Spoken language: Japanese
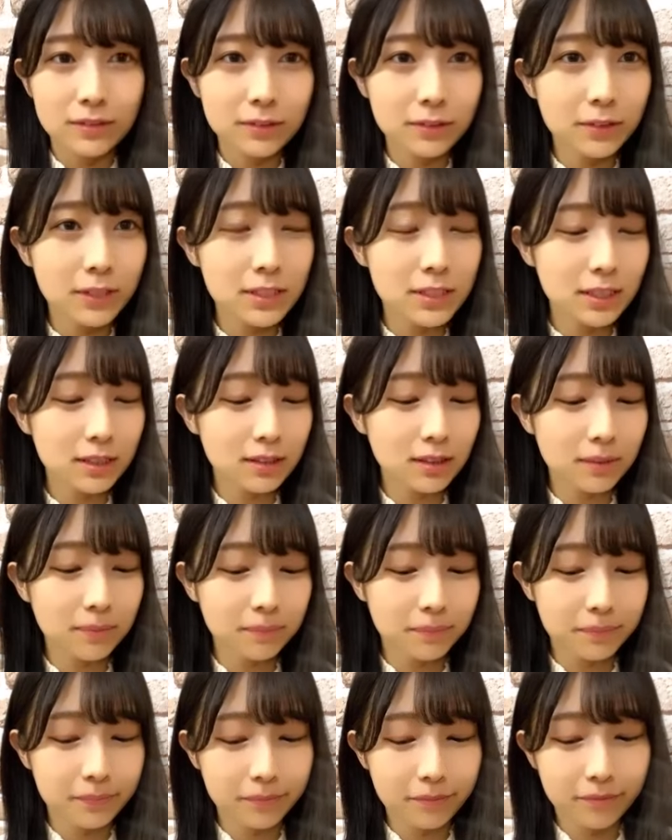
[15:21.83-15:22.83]
震えちゃった
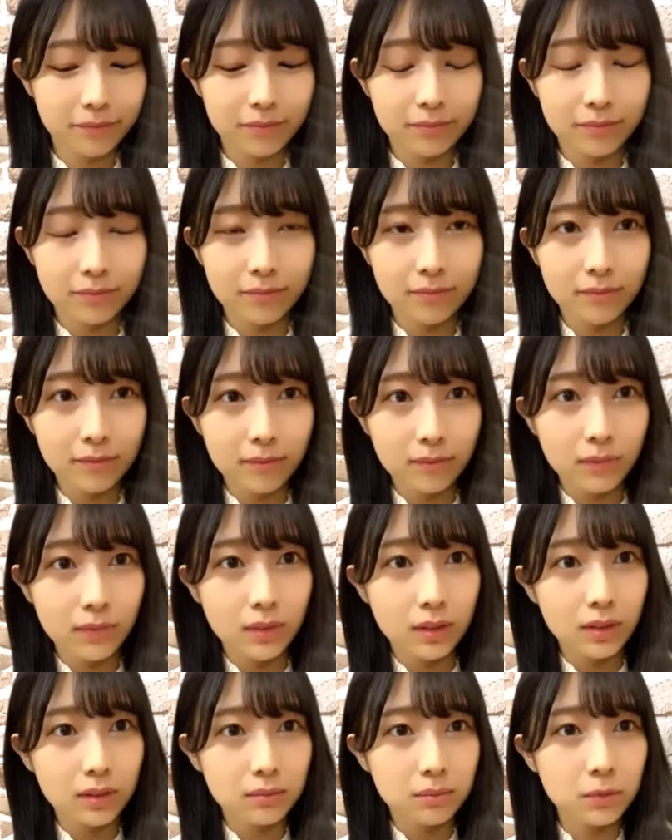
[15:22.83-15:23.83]

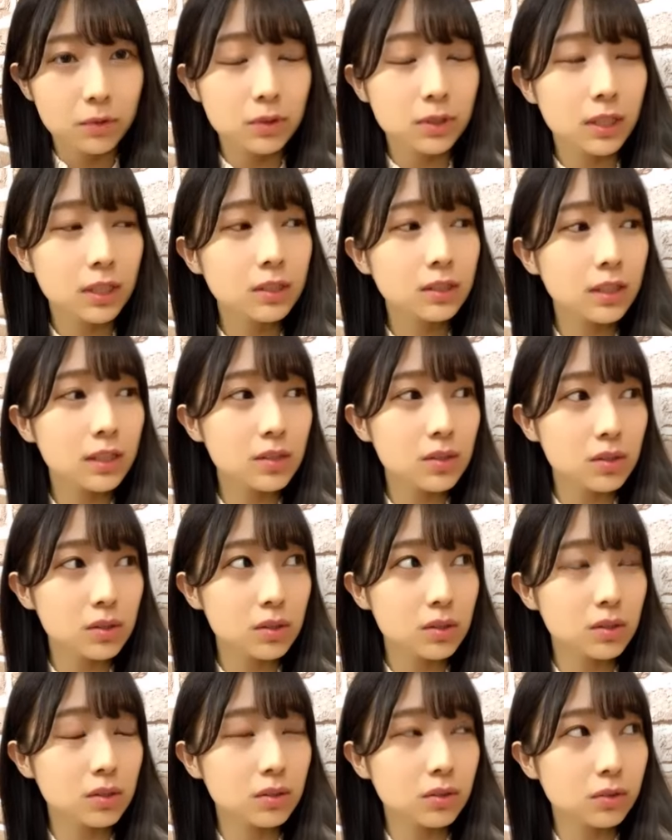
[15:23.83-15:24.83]
もう3
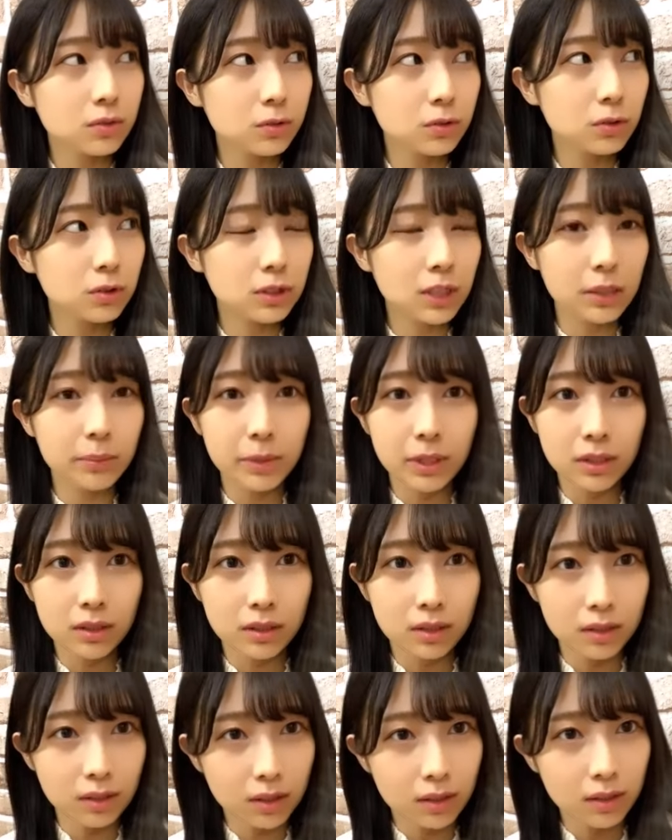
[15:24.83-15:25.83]
月2日3
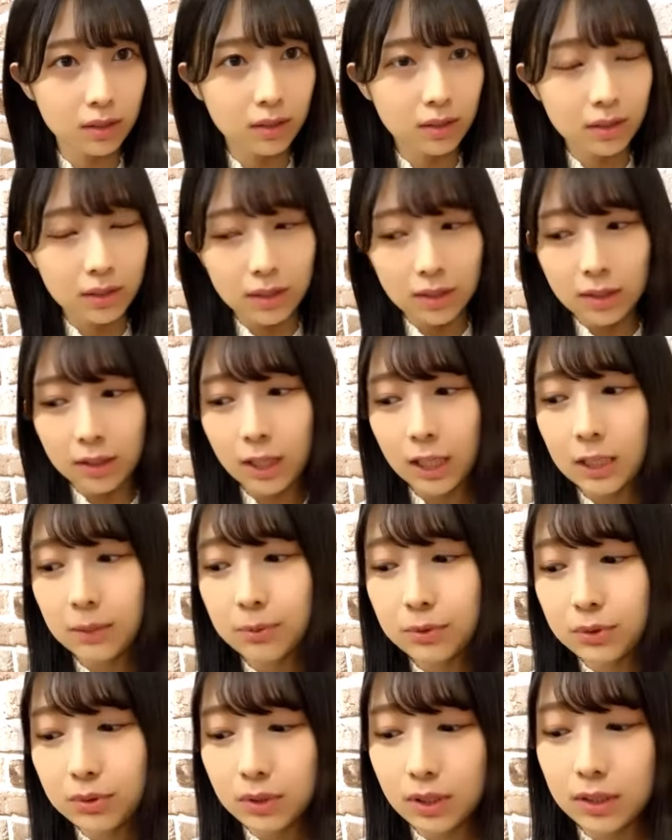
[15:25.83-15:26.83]
日が
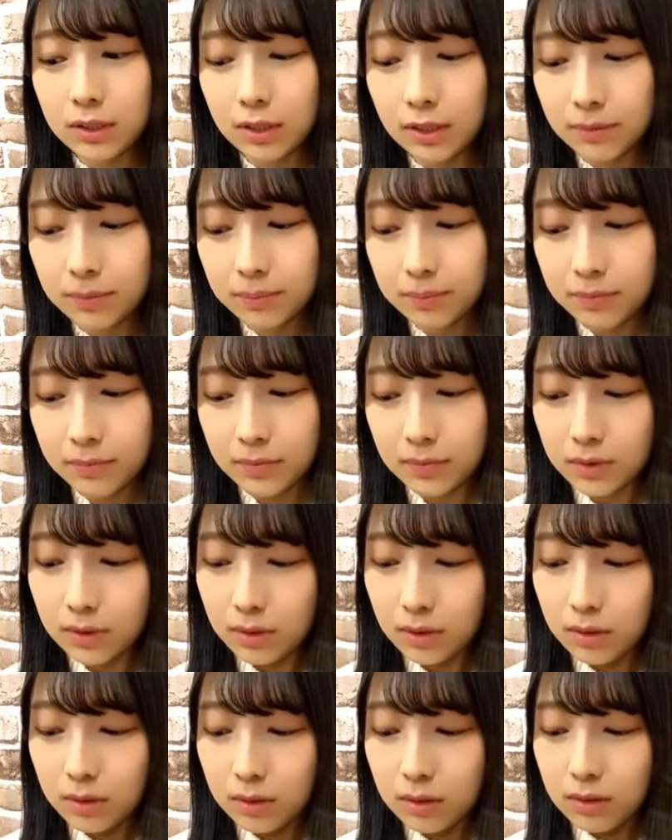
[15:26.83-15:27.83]
ライブとかで
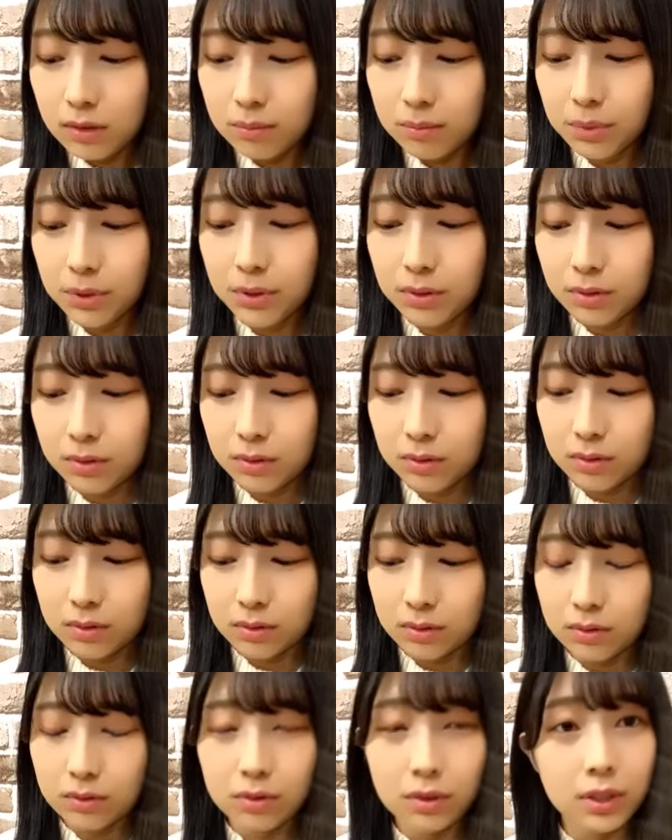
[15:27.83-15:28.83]
びっ
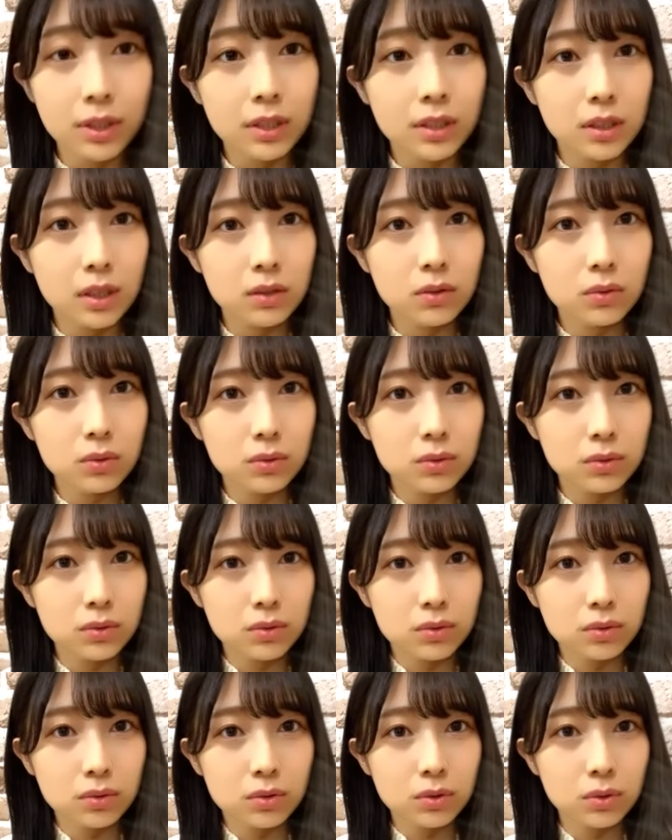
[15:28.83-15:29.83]
くりあと
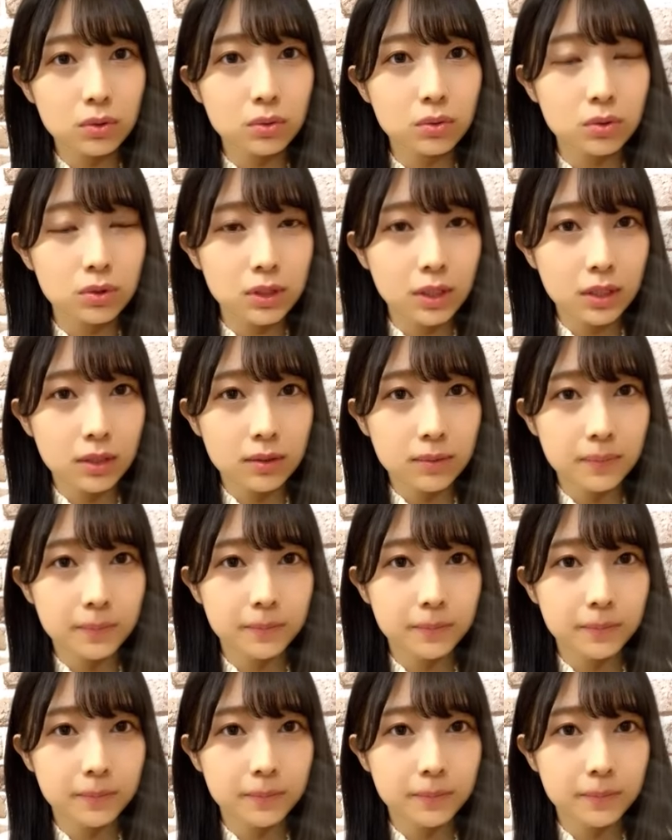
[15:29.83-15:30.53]
ちょっとじゃん